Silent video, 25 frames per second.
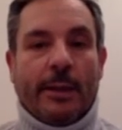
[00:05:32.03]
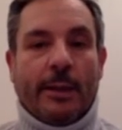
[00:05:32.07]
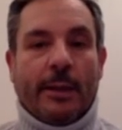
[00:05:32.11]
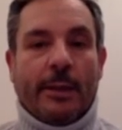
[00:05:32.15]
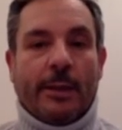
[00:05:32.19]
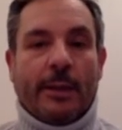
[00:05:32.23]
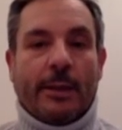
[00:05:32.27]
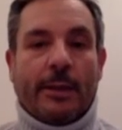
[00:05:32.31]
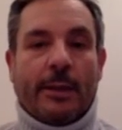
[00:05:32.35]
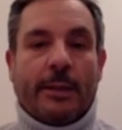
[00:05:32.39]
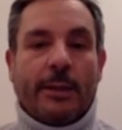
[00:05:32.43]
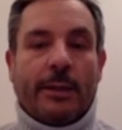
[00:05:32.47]

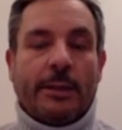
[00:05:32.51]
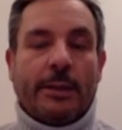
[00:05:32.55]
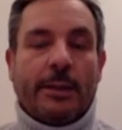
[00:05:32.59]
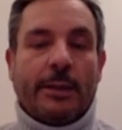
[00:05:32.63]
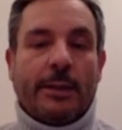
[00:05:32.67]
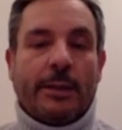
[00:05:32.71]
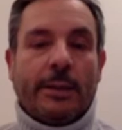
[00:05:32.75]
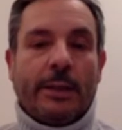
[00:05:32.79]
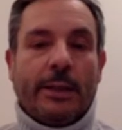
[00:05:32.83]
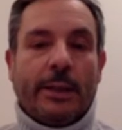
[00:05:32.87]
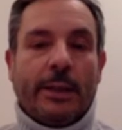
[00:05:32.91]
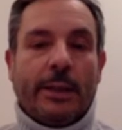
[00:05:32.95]
eh,
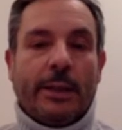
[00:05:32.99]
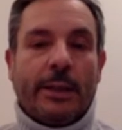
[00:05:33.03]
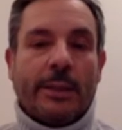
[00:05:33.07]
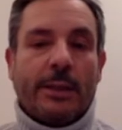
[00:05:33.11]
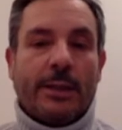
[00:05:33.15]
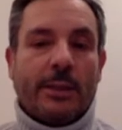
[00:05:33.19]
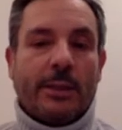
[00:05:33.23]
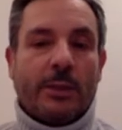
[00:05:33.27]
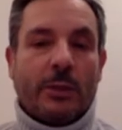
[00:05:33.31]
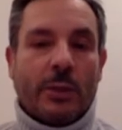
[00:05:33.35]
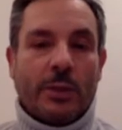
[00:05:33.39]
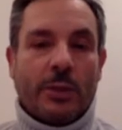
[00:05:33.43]
di, di,
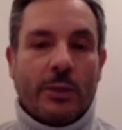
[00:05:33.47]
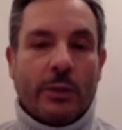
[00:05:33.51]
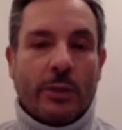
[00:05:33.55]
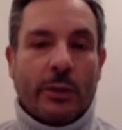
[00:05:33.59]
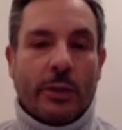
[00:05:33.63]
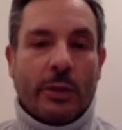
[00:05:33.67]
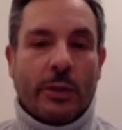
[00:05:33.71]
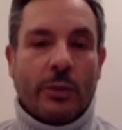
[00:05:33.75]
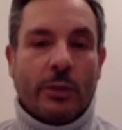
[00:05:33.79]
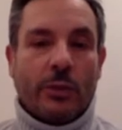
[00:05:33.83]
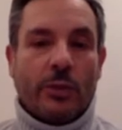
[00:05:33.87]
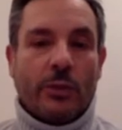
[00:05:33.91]

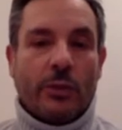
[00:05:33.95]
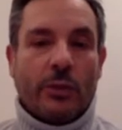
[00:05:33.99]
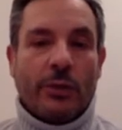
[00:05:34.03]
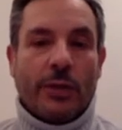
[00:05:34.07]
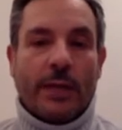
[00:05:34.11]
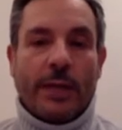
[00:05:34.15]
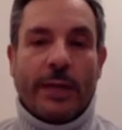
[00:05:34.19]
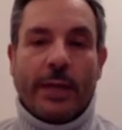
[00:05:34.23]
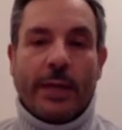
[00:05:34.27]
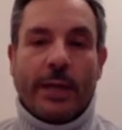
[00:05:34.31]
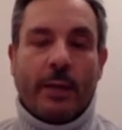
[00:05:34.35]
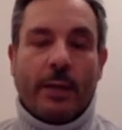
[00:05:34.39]
situazioni di questo
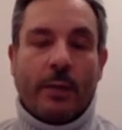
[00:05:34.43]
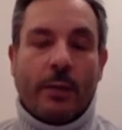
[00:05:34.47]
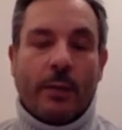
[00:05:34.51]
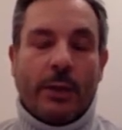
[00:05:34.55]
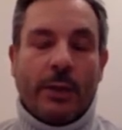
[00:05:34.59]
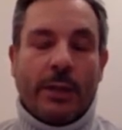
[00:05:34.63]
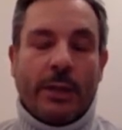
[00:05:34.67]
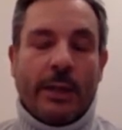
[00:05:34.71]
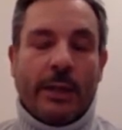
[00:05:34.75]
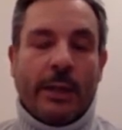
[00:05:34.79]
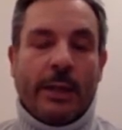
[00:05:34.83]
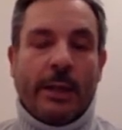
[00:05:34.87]
genere,
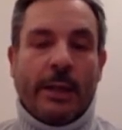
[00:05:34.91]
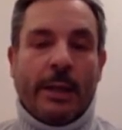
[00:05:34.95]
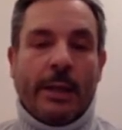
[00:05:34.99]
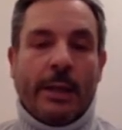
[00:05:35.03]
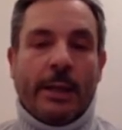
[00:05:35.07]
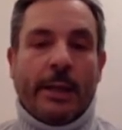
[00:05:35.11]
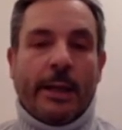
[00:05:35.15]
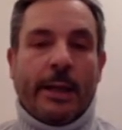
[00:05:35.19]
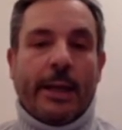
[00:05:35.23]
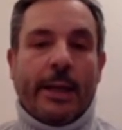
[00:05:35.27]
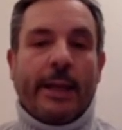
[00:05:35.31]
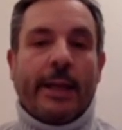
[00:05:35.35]
quindi
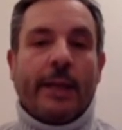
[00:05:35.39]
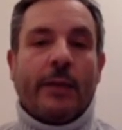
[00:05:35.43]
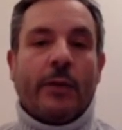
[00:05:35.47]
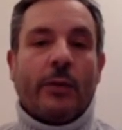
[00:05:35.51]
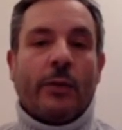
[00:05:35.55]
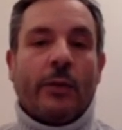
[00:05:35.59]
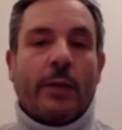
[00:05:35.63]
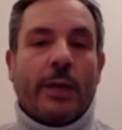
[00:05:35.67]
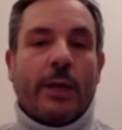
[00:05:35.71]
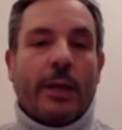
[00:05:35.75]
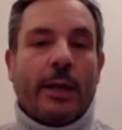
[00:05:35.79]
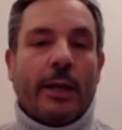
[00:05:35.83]

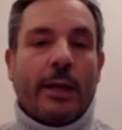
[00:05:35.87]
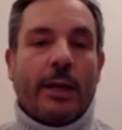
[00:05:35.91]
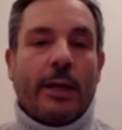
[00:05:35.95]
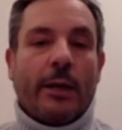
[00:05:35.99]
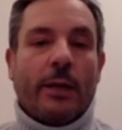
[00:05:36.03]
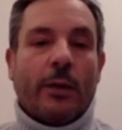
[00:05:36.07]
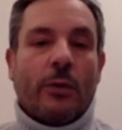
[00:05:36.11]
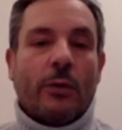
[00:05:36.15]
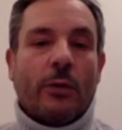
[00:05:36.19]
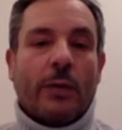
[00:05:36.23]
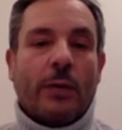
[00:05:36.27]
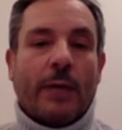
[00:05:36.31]
credo
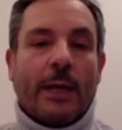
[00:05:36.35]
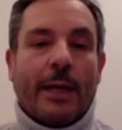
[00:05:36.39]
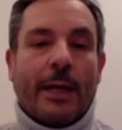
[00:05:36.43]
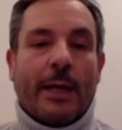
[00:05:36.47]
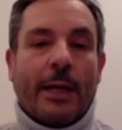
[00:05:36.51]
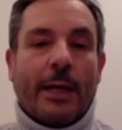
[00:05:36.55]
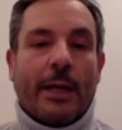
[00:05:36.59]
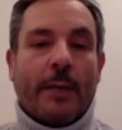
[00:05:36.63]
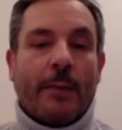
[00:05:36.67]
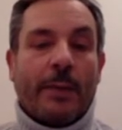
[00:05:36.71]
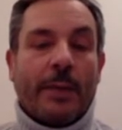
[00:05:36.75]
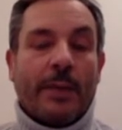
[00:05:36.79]
che oltre
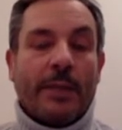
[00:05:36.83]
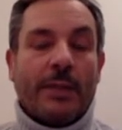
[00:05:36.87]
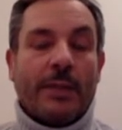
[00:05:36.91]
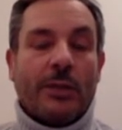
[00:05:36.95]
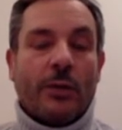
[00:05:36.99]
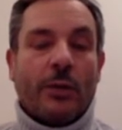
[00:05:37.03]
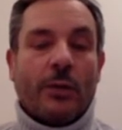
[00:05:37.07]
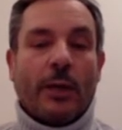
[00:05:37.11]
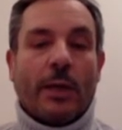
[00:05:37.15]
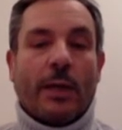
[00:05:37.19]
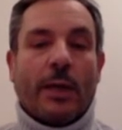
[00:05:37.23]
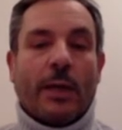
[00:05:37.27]
alla
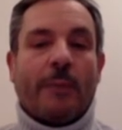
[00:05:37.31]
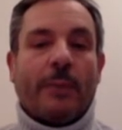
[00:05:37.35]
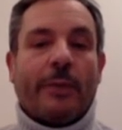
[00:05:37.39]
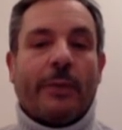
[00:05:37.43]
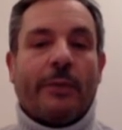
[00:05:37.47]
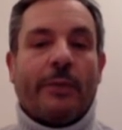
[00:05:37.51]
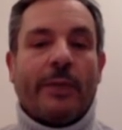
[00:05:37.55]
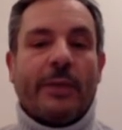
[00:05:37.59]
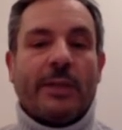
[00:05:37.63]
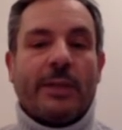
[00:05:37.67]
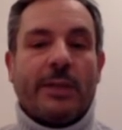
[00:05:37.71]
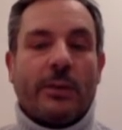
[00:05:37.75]
repressione la
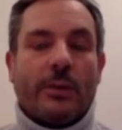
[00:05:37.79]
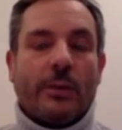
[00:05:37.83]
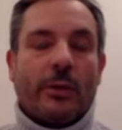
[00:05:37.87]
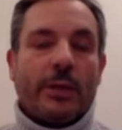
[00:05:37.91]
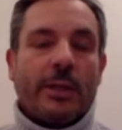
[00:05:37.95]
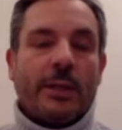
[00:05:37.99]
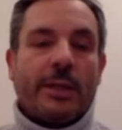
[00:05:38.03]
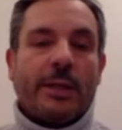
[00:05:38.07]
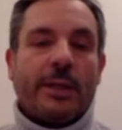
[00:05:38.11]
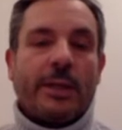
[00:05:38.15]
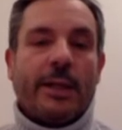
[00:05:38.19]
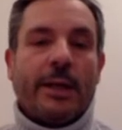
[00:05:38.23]

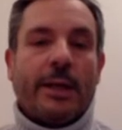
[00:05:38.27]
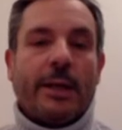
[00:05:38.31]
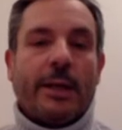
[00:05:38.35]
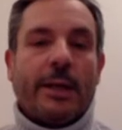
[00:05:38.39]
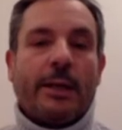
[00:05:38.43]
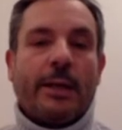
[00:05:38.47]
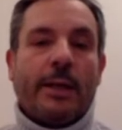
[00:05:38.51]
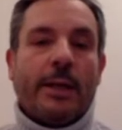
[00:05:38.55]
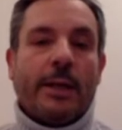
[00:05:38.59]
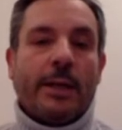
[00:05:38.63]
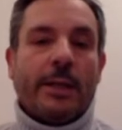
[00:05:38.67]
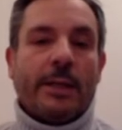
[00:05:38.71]
prevenzione sia,
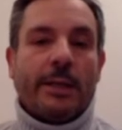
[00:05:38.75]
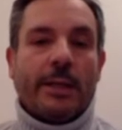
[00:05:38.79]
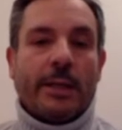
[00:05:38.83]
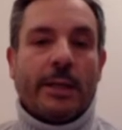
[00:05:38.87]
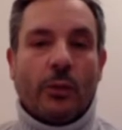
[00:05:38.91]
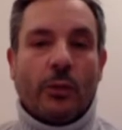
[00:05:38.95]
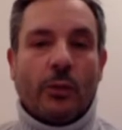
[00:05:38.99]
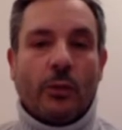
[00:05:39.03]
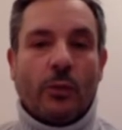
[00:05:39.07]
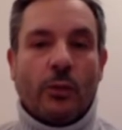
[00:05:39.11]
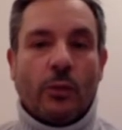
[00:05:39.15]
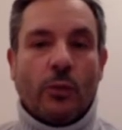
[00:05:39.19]
sia
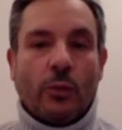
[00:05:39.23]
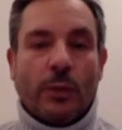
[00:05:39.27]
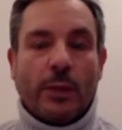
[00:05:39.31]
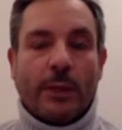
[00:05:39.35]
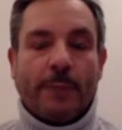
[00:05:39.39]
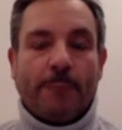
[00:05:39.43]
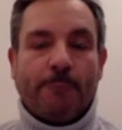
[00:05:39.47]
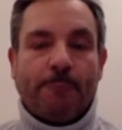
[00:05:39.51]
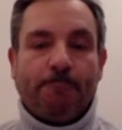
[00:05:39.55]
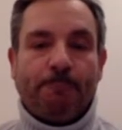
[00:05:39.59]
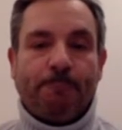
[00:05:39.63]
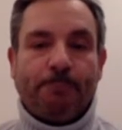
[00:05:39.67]

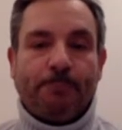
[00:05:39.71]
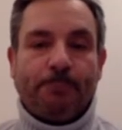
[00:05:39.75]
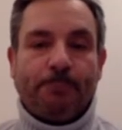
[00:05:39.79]
dovuta.